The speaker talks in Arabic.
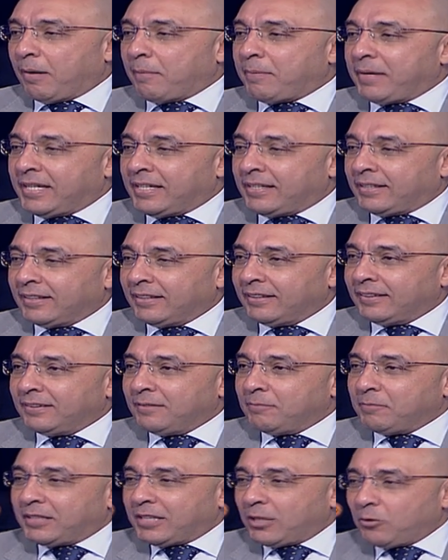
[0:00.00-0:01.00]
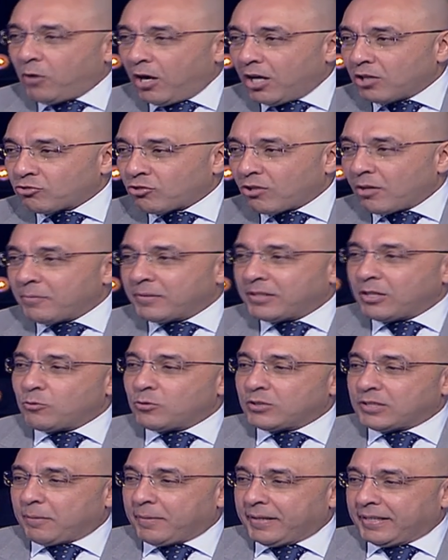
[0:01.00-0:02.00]
ما بين 210 و
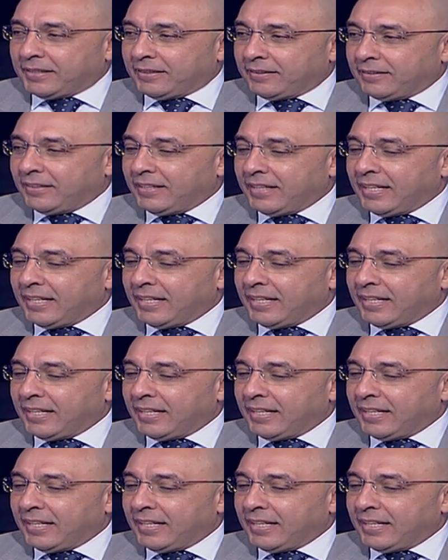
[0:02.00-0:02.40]
270